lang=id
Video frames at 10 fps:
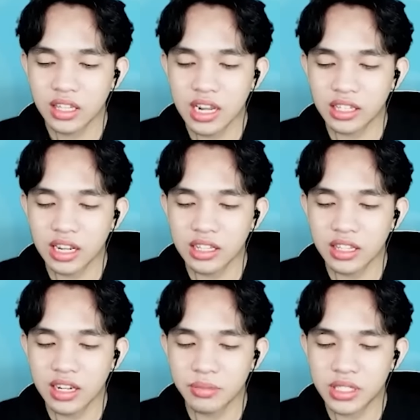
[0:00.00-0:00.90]
Kita dari
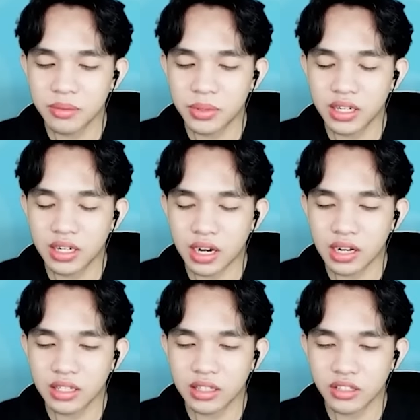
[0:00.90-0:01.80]
tadi tidak bisa
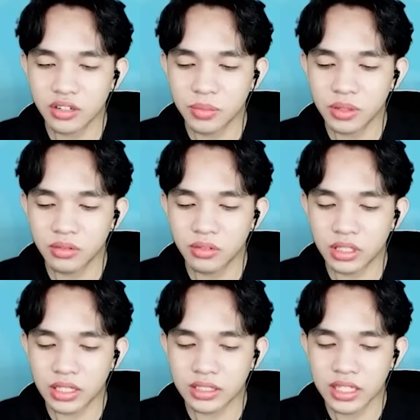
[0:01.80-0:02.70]
bergerak. Kita coba
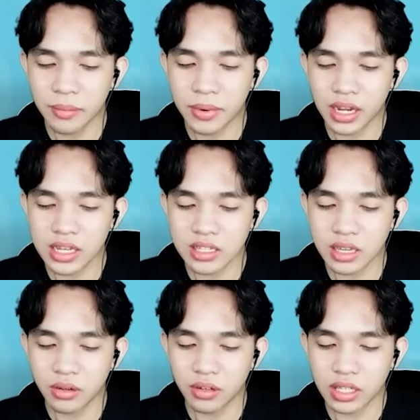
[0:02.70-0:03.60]
dulu ya. Sabar
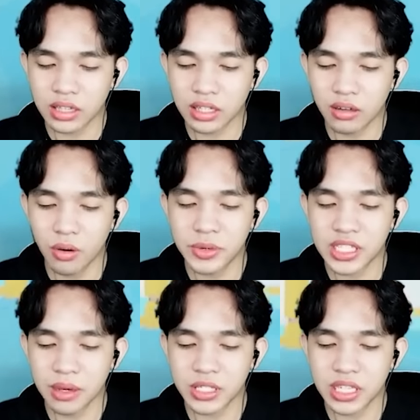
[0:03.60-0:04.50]
guys. Oh kita. Oh
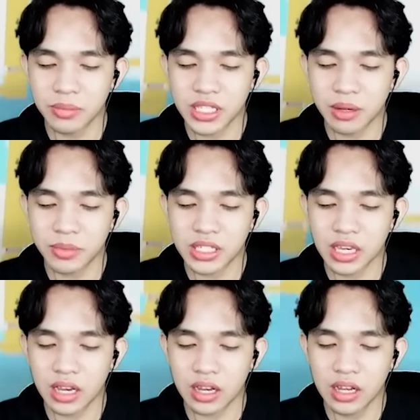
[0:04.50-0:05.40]
bisa bisa bisa
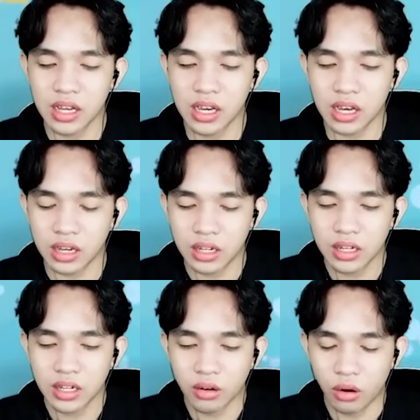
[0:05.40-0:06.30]
bisa. Ah.
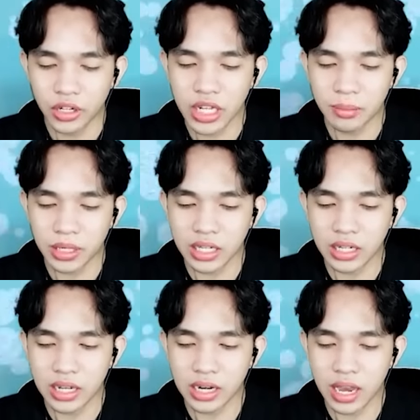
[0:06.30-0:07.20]
Oh dia
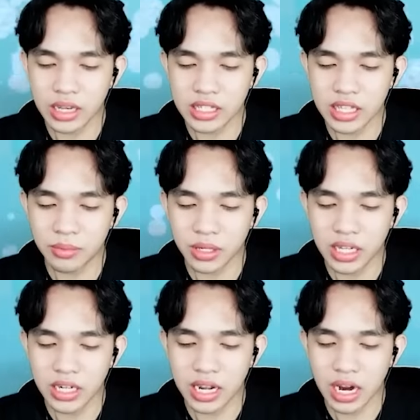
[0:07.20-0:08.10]
menghindar guys, dia
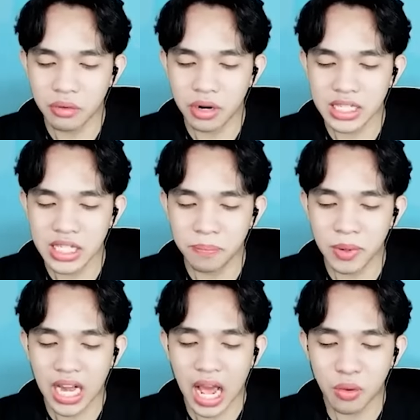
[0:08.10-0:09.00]
menghindar. Awas
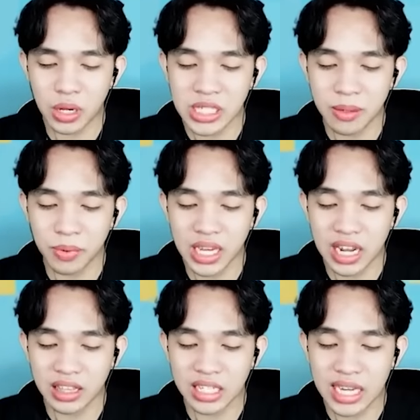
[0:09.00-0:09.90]
Ipin, awas
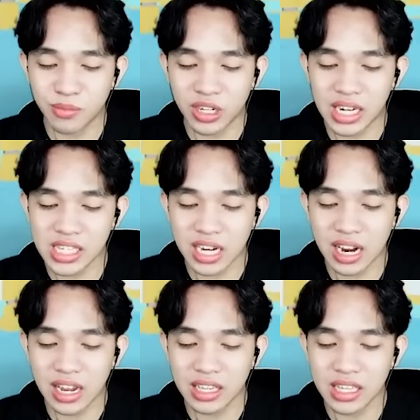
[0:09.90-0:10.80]
Ipin, nanti kamu kena
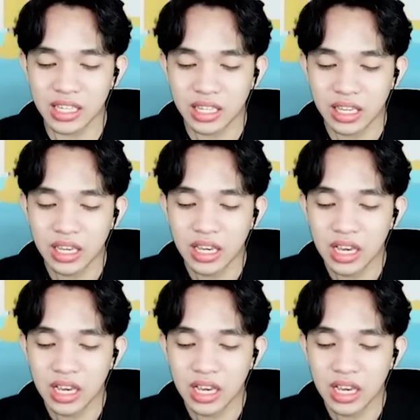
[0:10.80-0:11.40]
serang lagi.